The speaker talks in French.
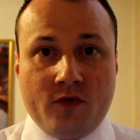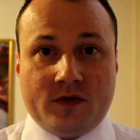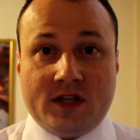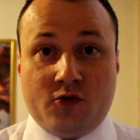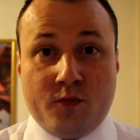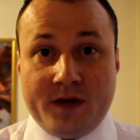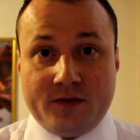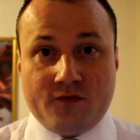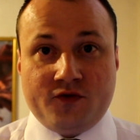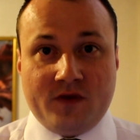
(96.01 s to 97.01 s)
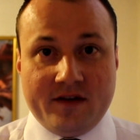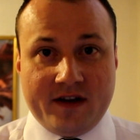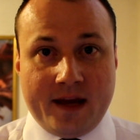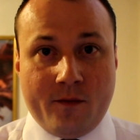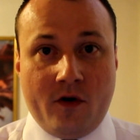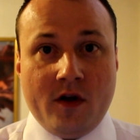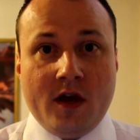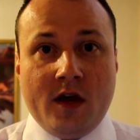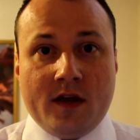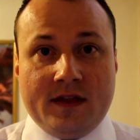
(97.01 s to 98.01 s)
Donc c'est une passion que je voulais vraiment
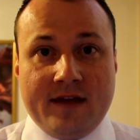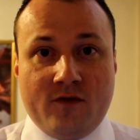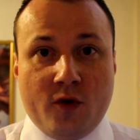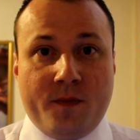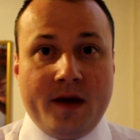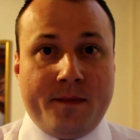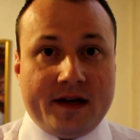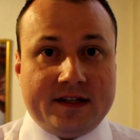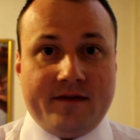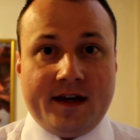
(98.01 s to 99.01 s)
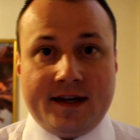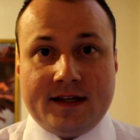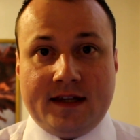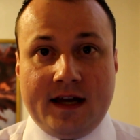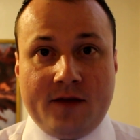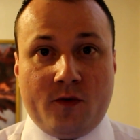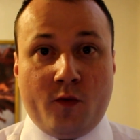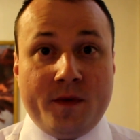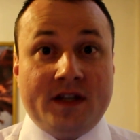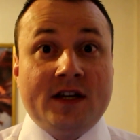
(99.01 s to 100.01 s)
développer, persévérer, etc. Donc
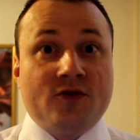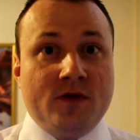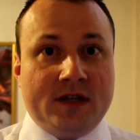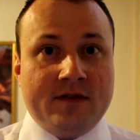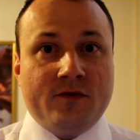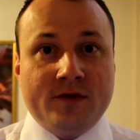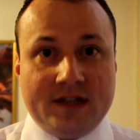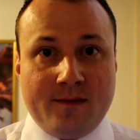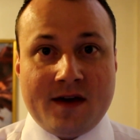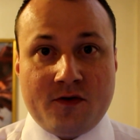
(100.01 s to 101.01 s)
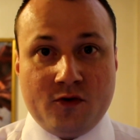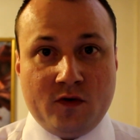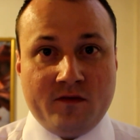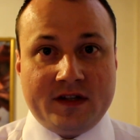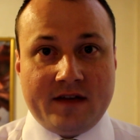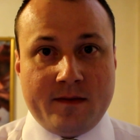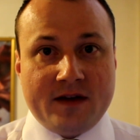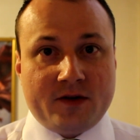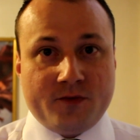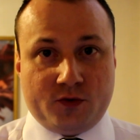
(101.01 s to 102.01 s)
mon métier, je le kiffe aussi bien que YouTube. Vous savez
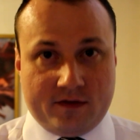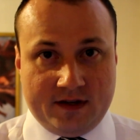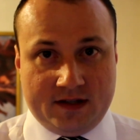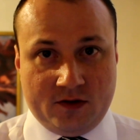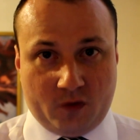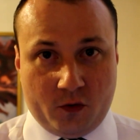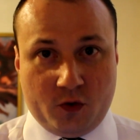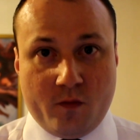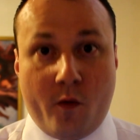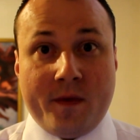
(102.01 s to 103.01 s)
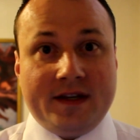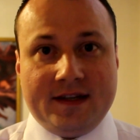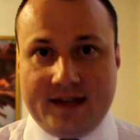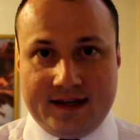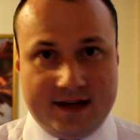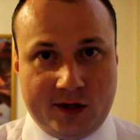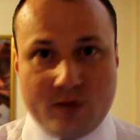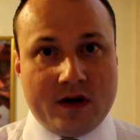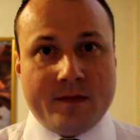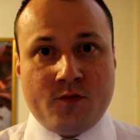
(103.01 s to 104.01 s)
bien comment je suis investi sur YouTube. Mon métier, c'est
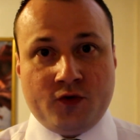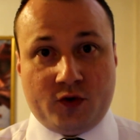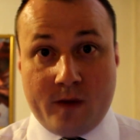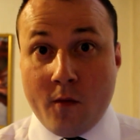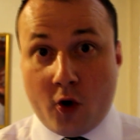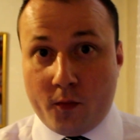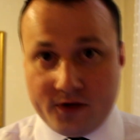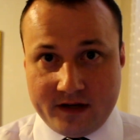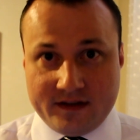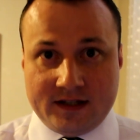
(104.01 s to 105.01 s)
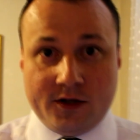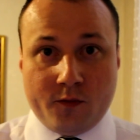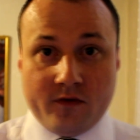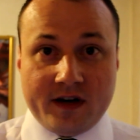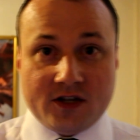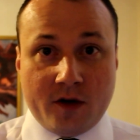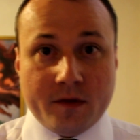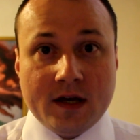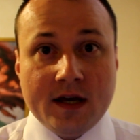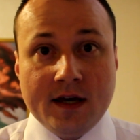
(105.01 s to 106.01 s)
exactement la même chose. Je suis même encore plus investi dans mon vrai
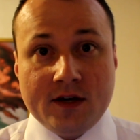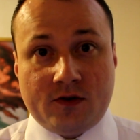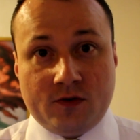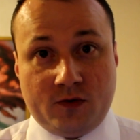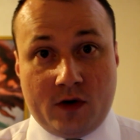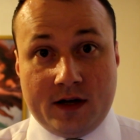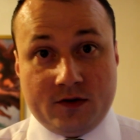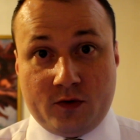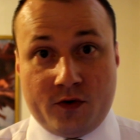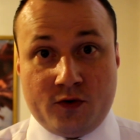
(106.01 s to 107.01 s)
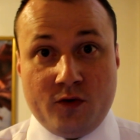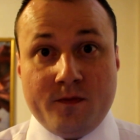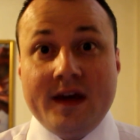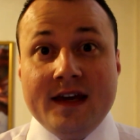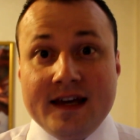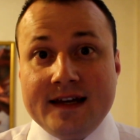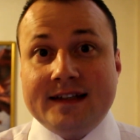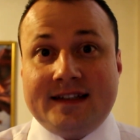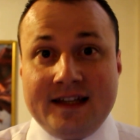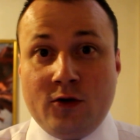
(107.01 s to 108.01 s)
job que sur, euh, sur YouTube. Mais
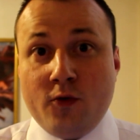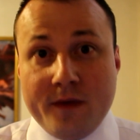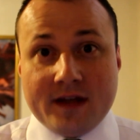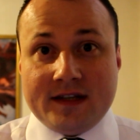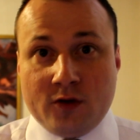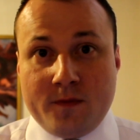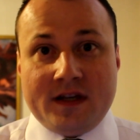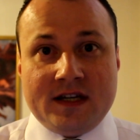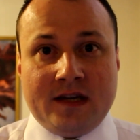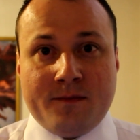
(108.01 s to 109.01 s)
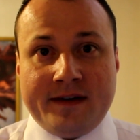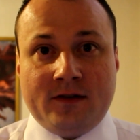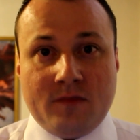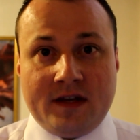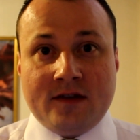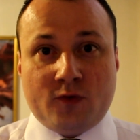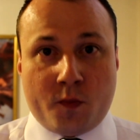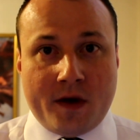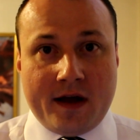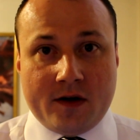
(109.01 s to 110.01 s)
c'est deux, deux métiers qui me passionnent, mais qui ne
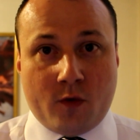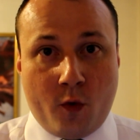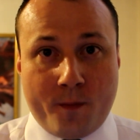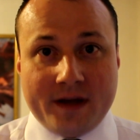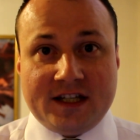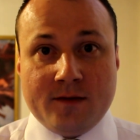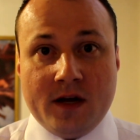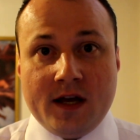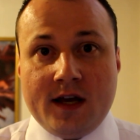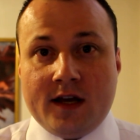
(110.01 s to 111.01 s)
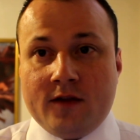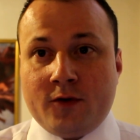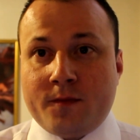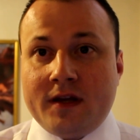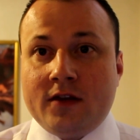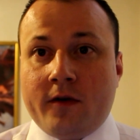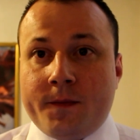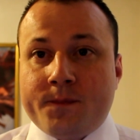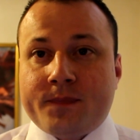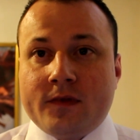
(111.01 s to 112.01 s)
sont pas compatibles. Donc
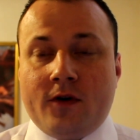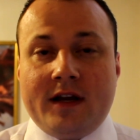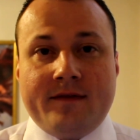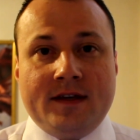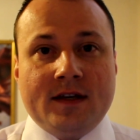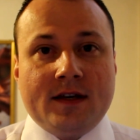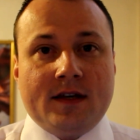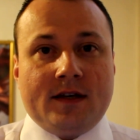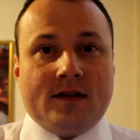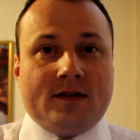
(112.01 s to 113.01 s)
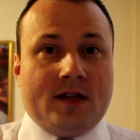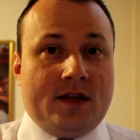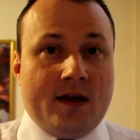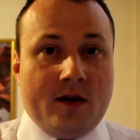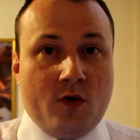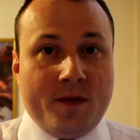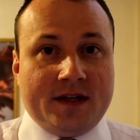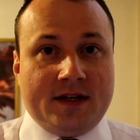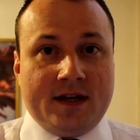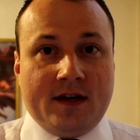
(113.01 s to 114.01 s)
maintenant, dans la vie, c'était le
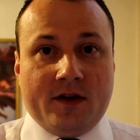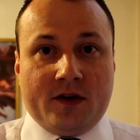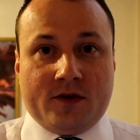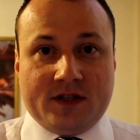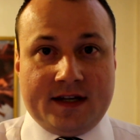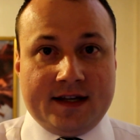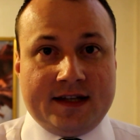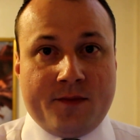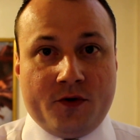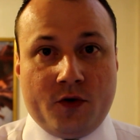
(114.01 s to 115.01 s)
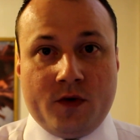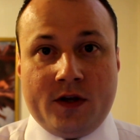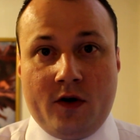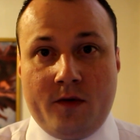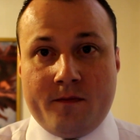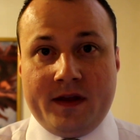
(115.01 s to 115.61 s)
métier euh, que j'ai exercé pendant 8 ans.